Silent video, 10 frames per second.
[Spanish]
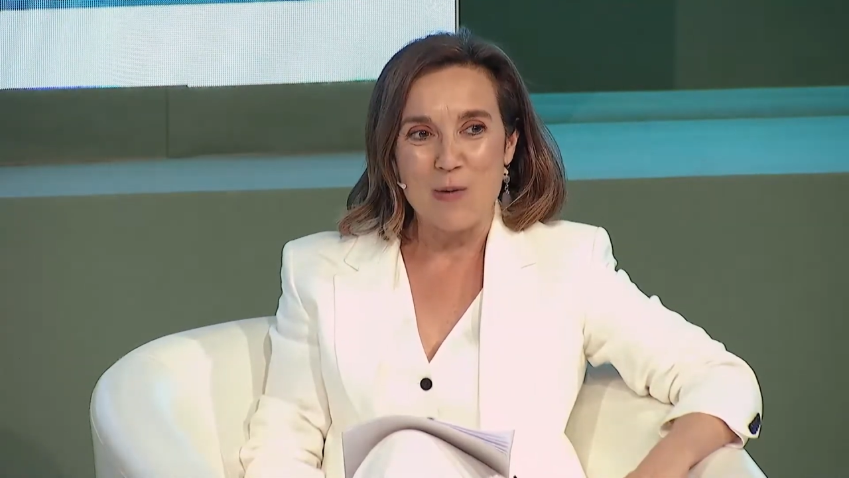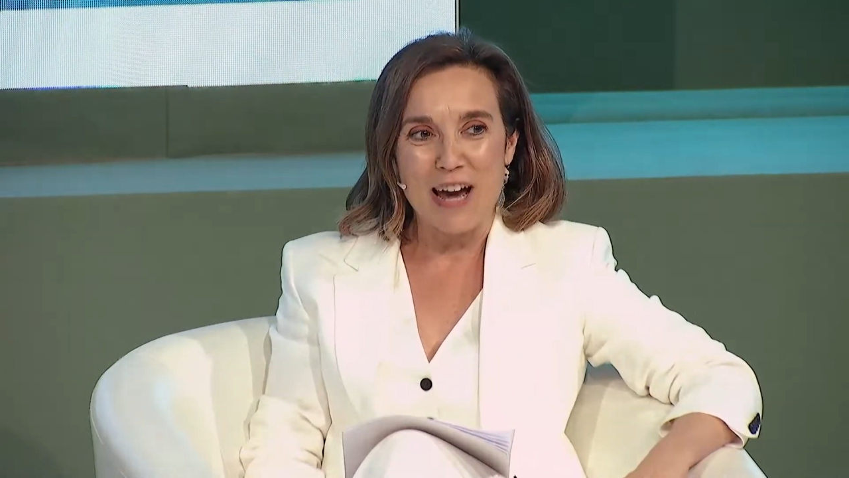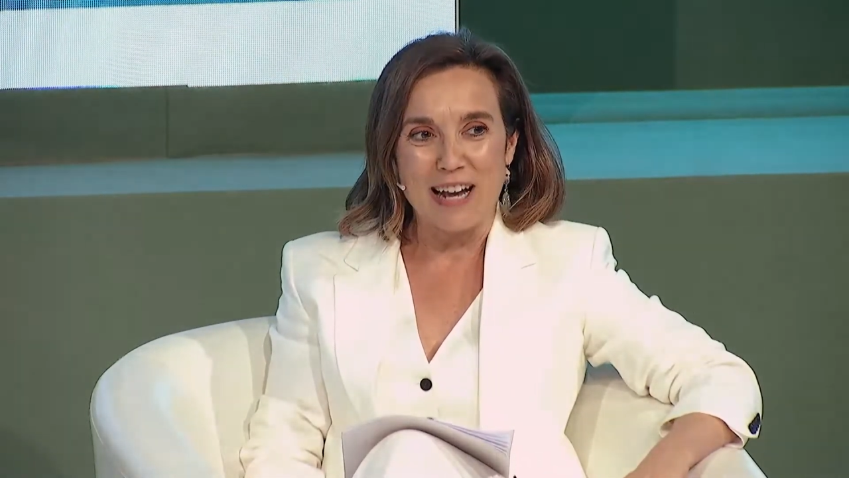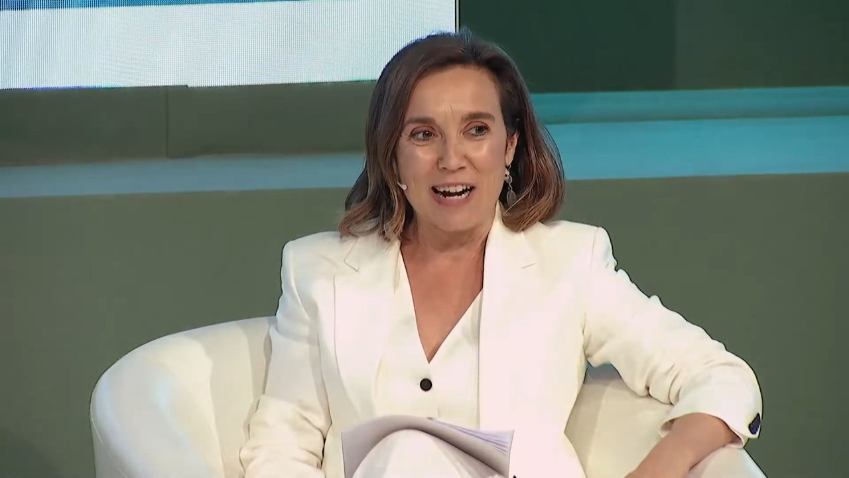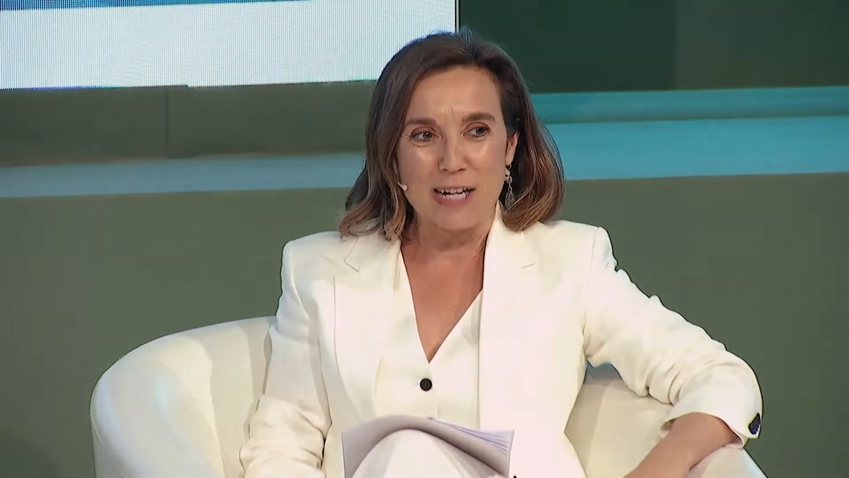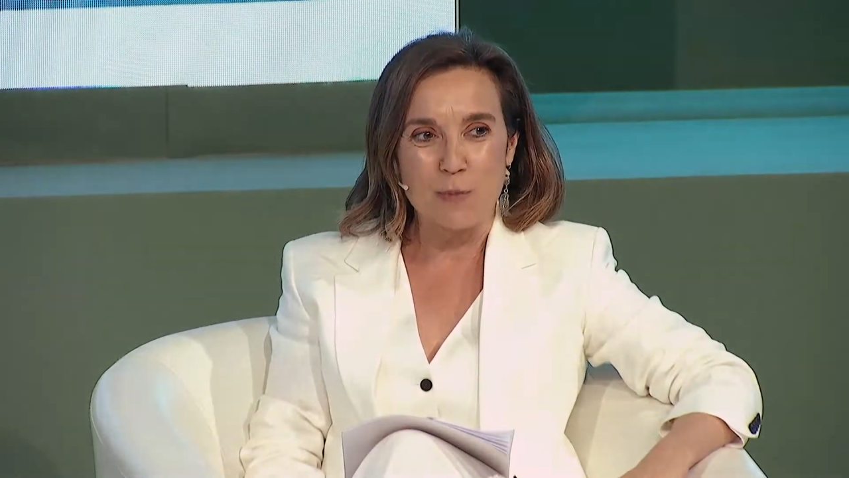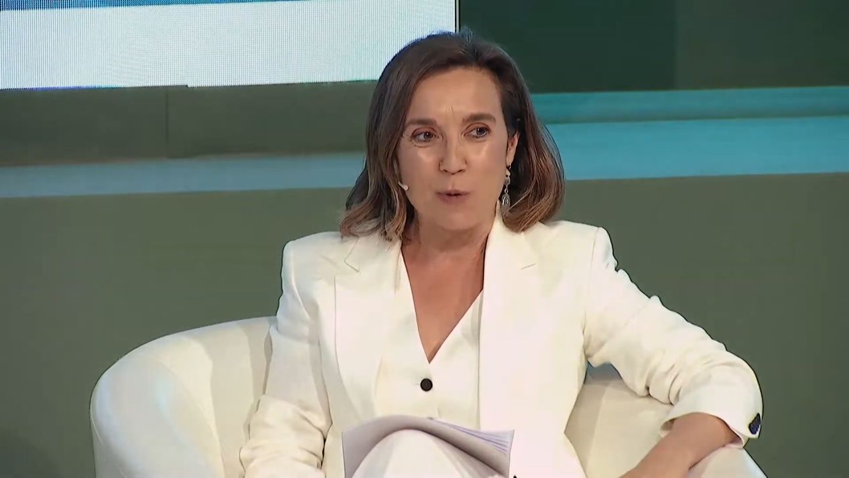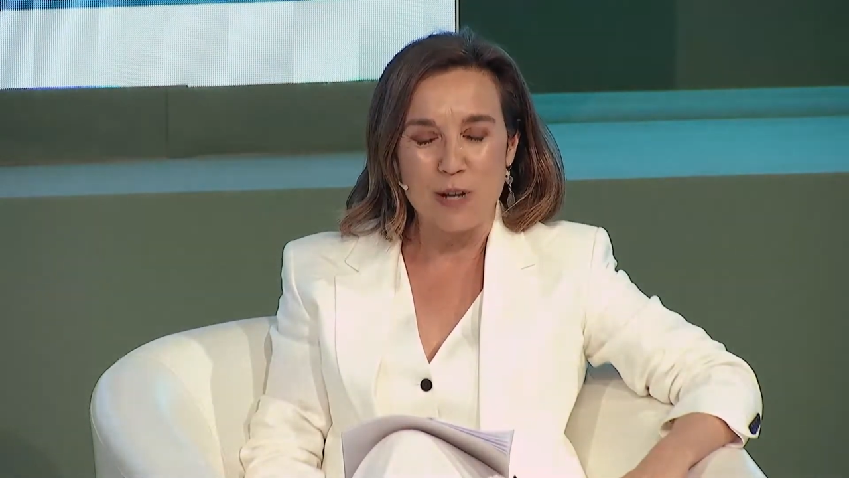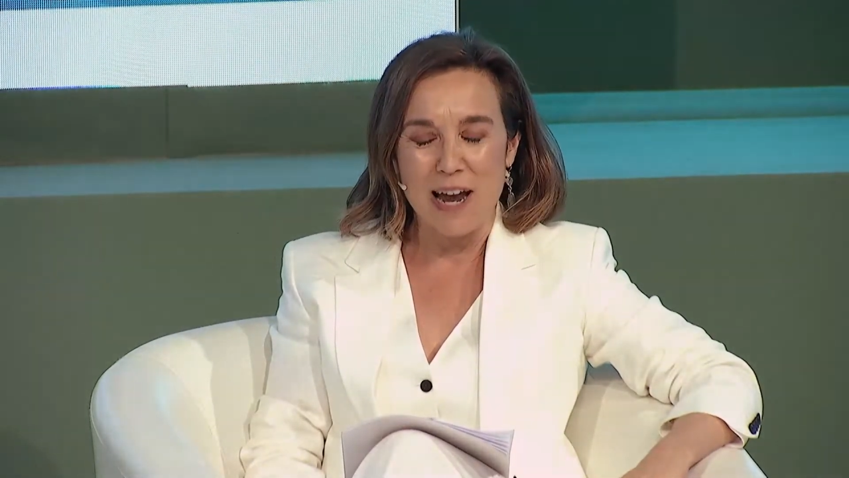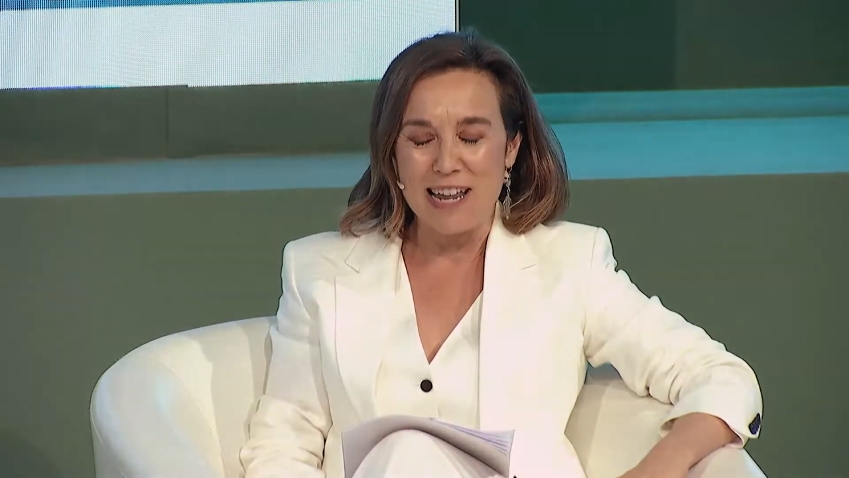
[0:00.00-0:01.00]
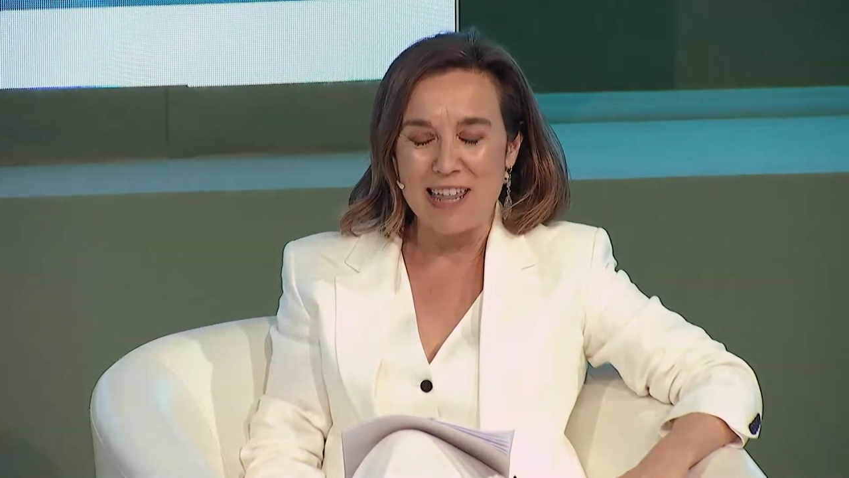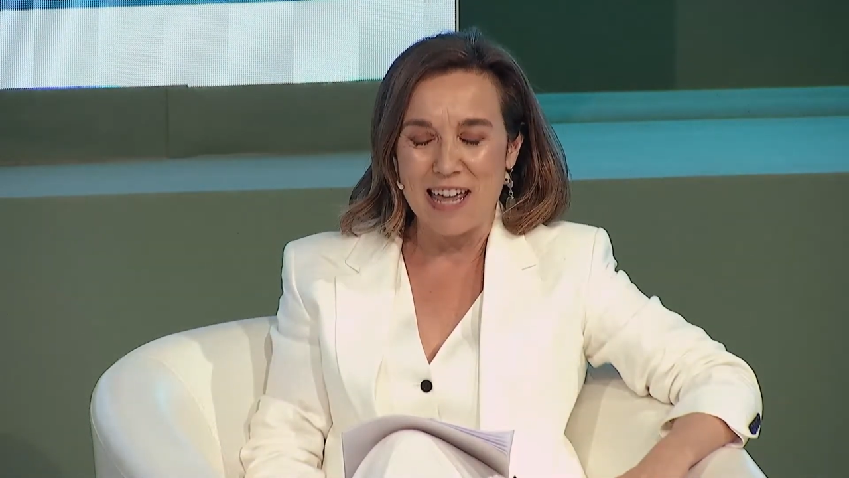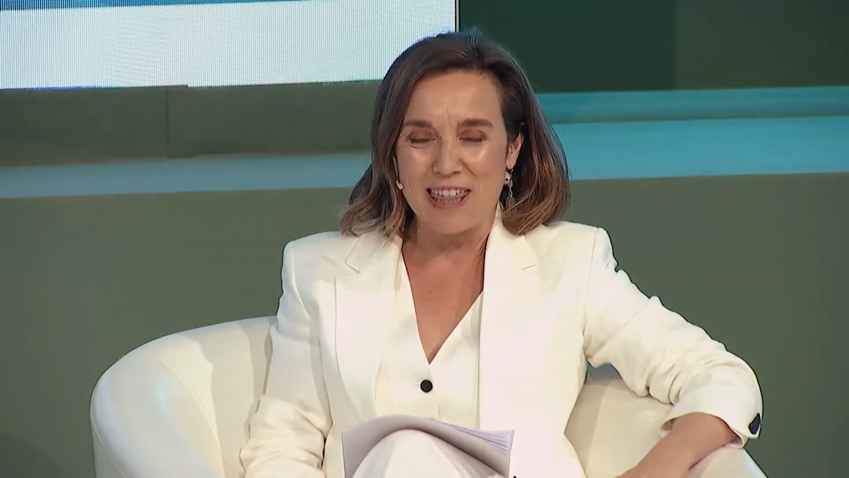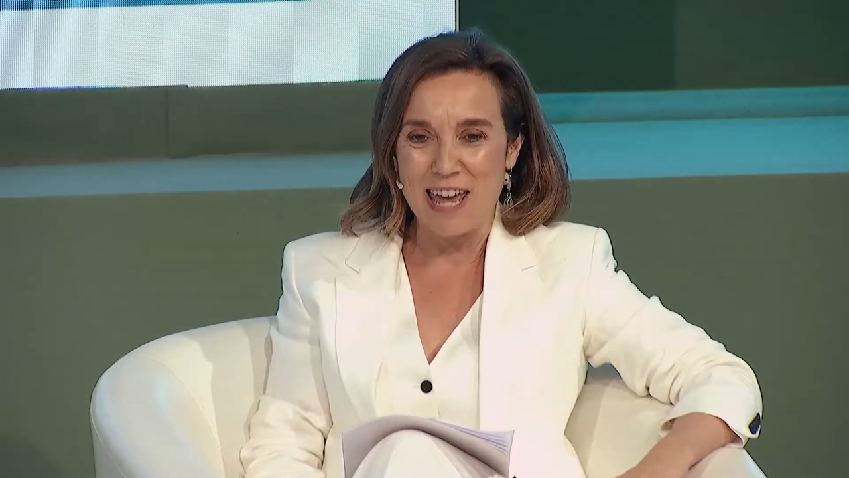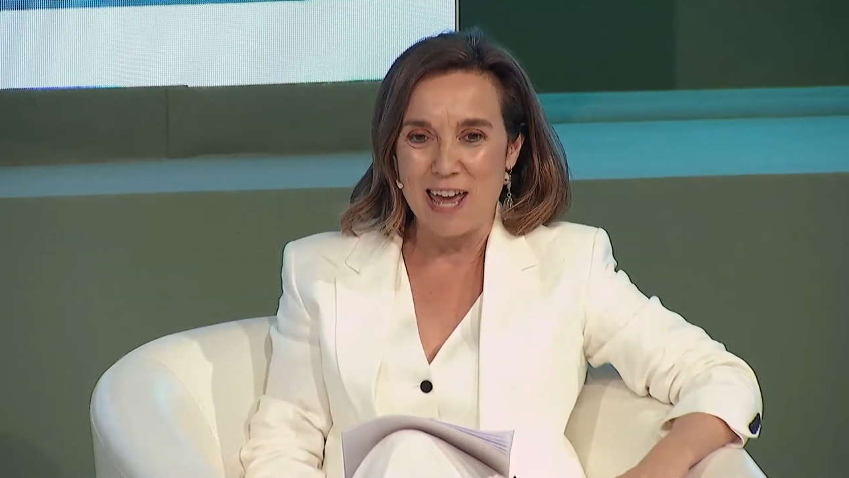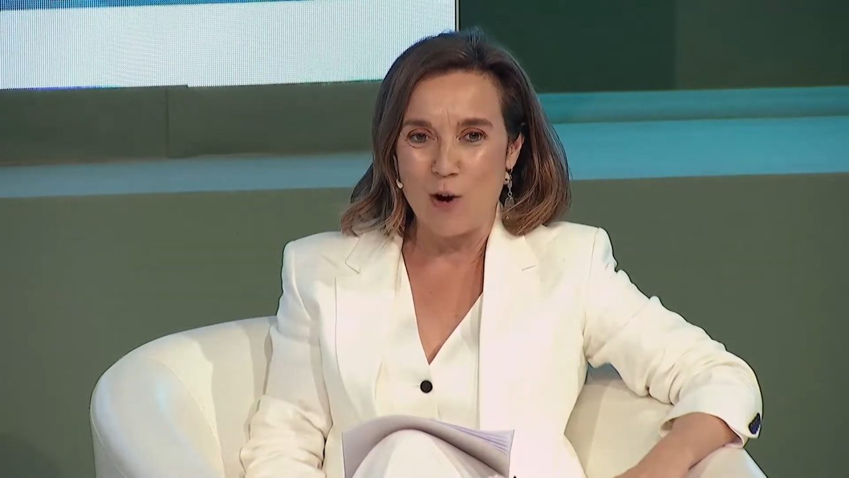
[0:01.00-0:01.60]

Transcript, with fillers: una gran responsabilidad